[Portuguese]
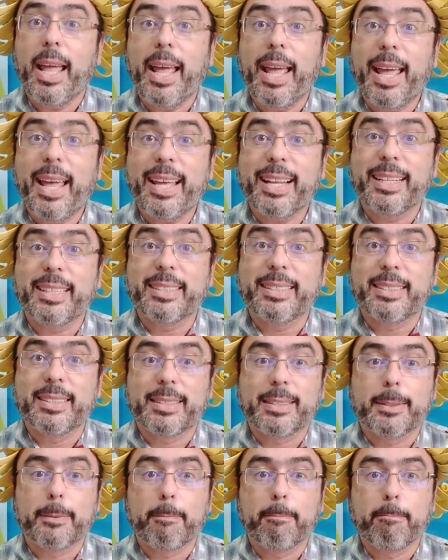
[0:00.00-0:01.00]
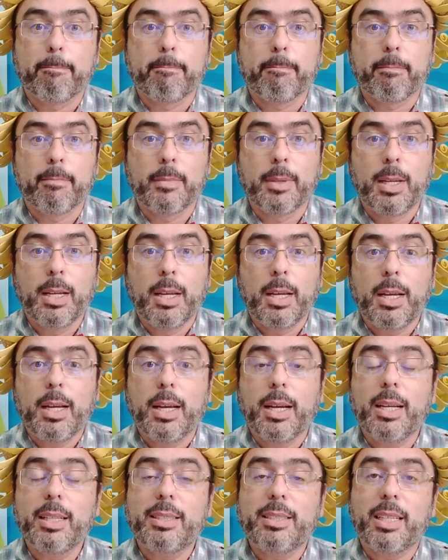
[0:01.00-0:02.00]
Eras.
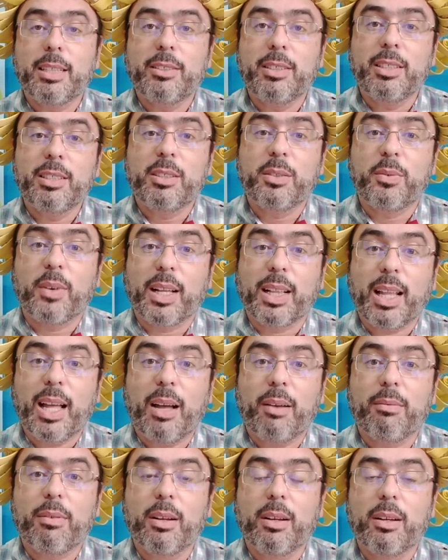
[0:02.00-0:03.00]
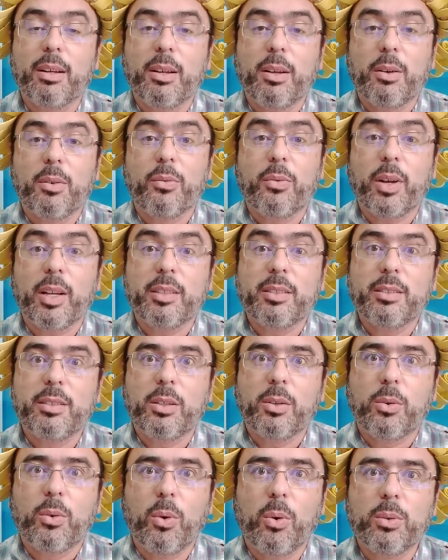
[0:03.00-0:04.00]
Antes a gente falava, faz
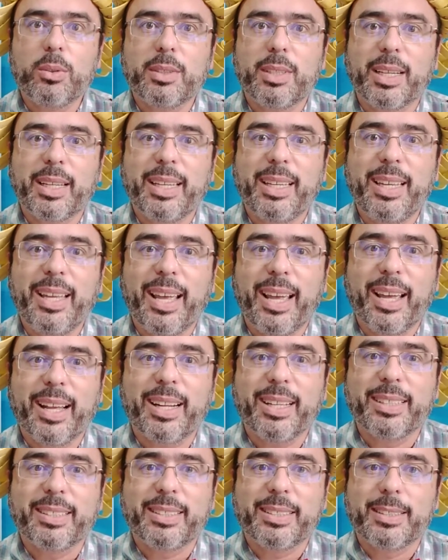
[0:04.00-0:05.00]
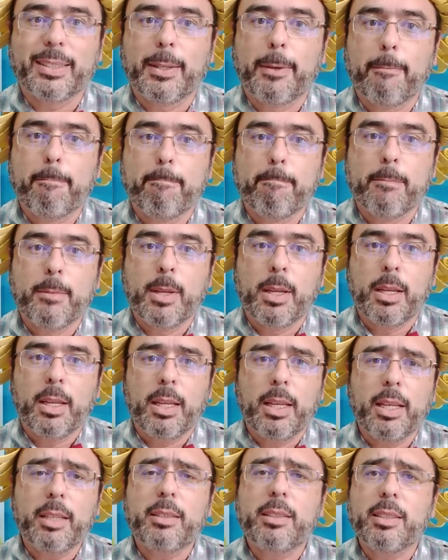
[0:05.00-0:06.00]
de conta que eras.
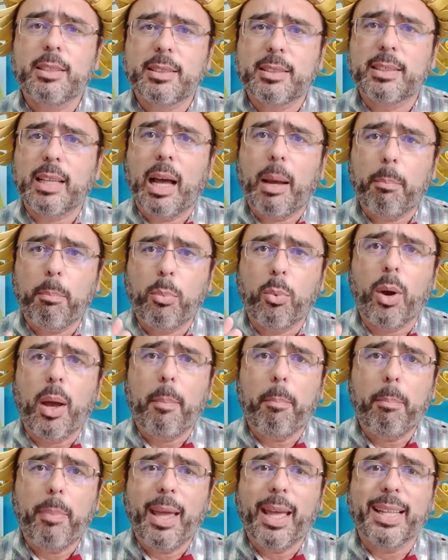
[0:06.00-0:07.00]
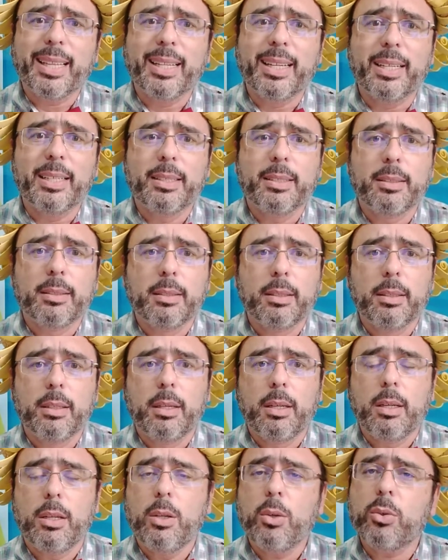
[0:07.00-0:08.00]
Este sapo é pedra.
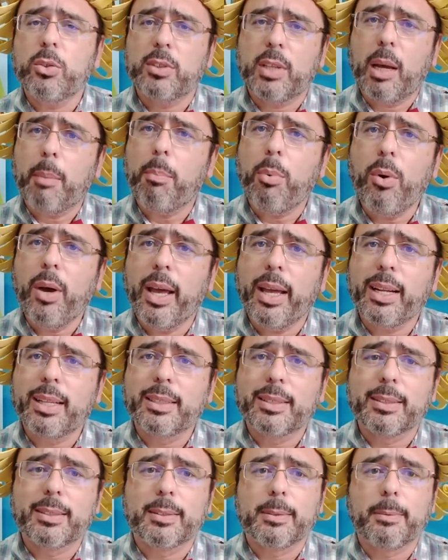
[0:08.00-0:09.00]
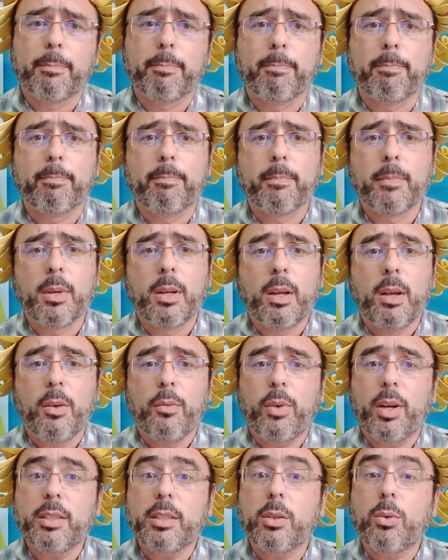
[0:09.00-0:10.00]
E o sapo eras.
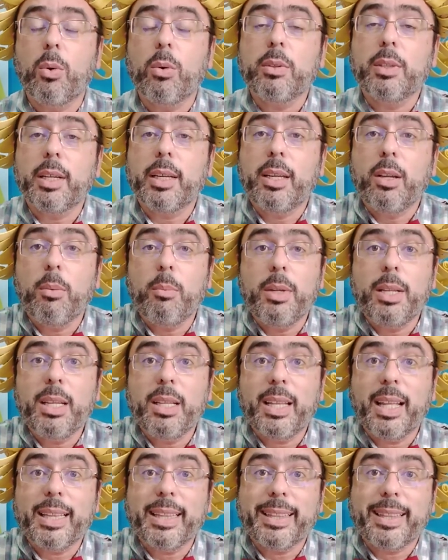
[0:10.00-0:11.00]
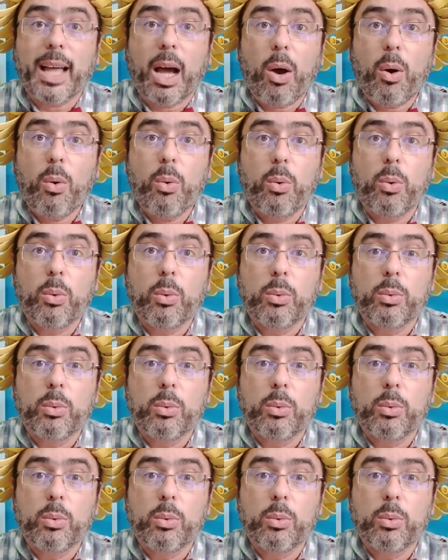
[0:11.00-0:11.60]
Faz de conta que o menino é tal.